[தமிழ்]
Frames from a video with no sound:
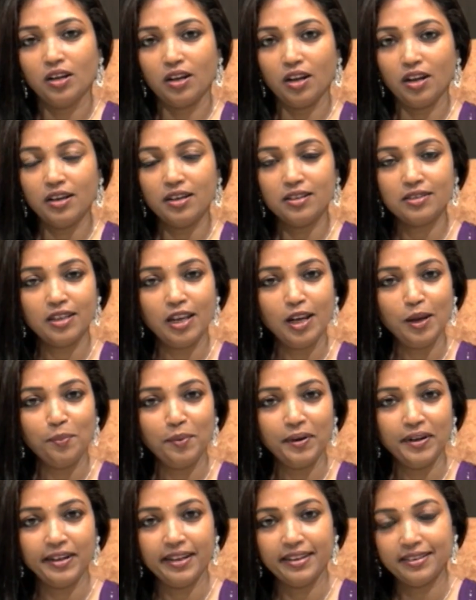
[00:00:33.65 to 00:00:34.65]
நிறைய
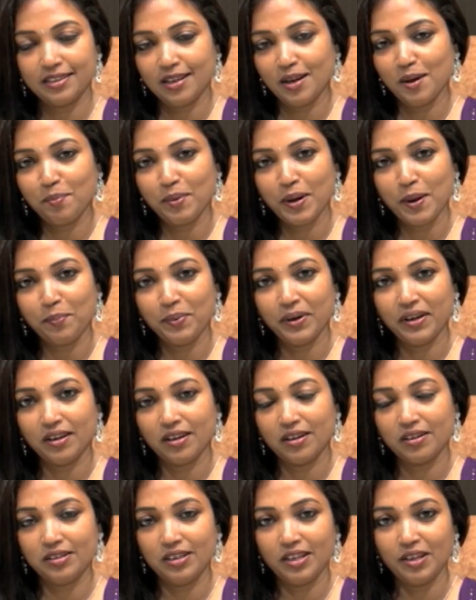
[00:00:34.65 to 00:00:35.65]
செலிப்ரிட்டிஸ்லாம் பார்ப்பீங்க
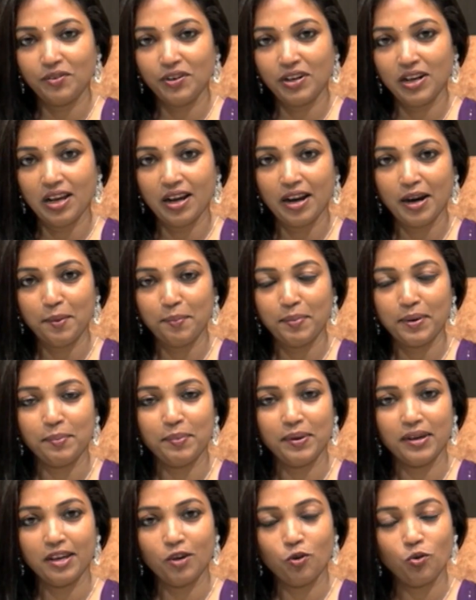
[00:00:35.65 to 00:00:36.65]
டிவியில் ஆட்
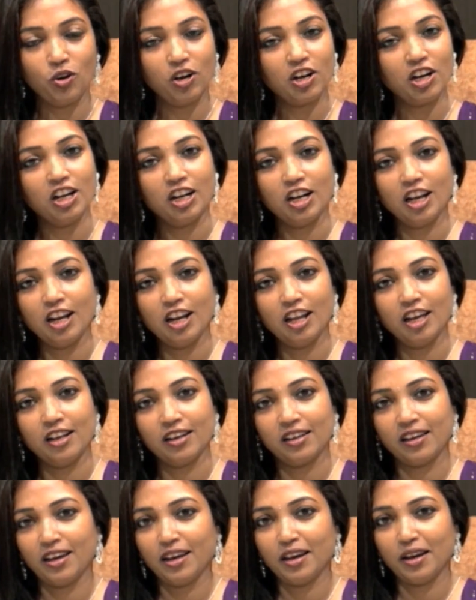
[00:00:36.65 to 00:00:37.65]
பார்ப்பீங்க இவங்களுக்கெல்லாம் நல்லா
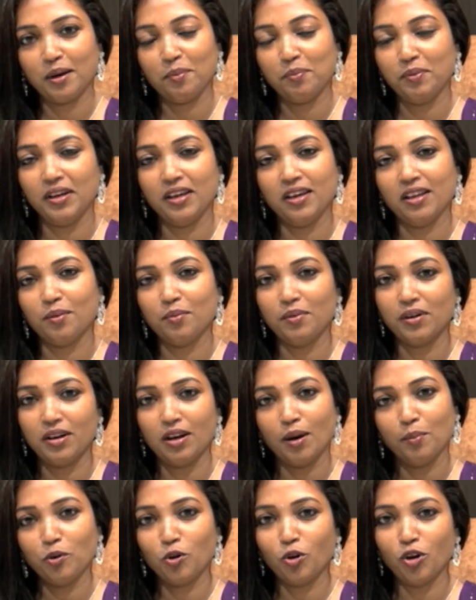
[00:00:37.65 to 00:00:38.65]
இருக்கே அப்படிங்கிற மாதிரி
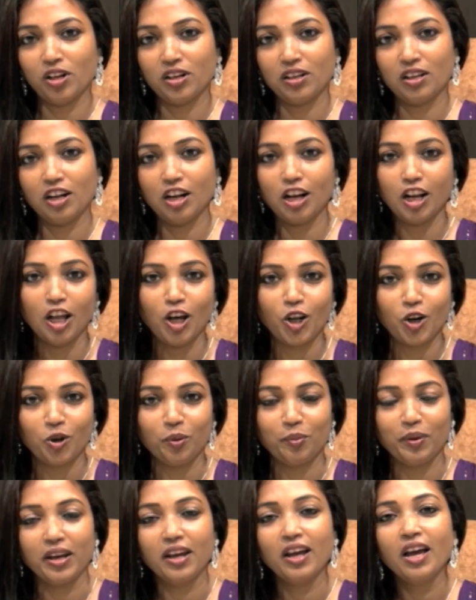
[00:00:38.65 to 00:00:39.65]
நமக்கும் இருந்தால் நல்லா
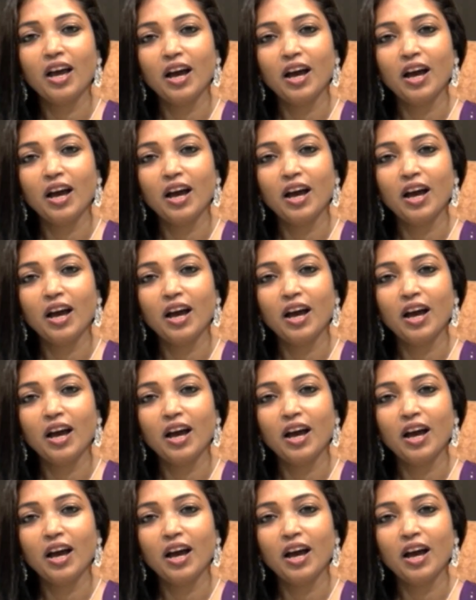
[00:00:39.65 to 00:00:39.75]
இருக்குமே